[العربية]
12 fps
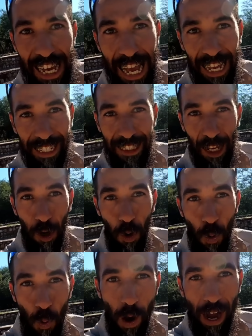هذا
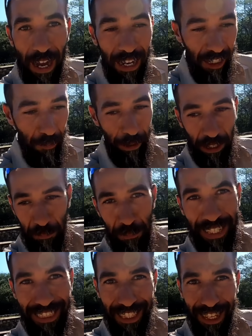هو اكبر
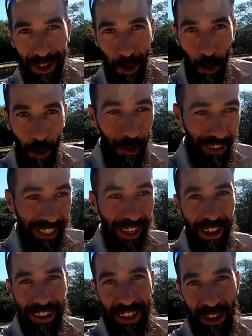ميتيور
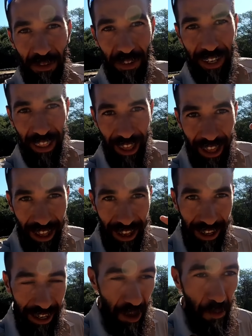كاين في
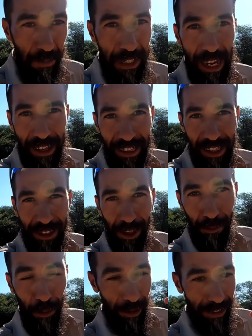العالم تحت لي
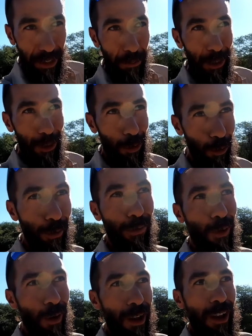الفرصه باش
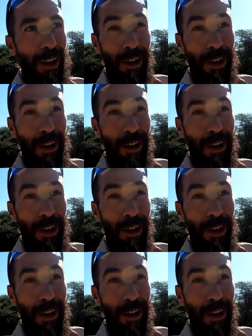نشوفه